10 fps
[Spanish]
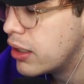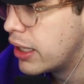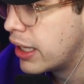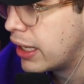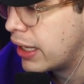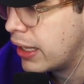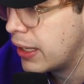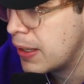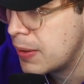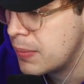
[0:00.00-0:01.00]

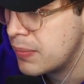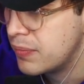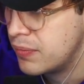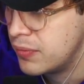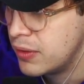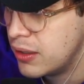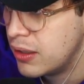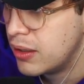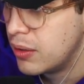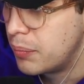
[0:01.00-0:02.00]
Eh,
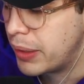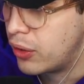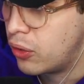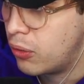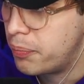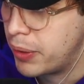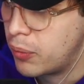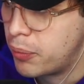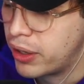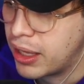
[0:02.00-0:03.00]
pero, pero,
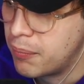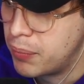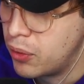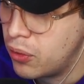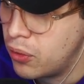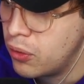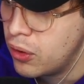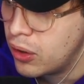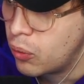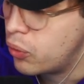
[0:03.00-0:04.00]
por ejemplo,
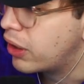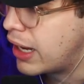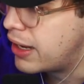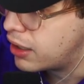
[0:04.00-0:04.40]
un gran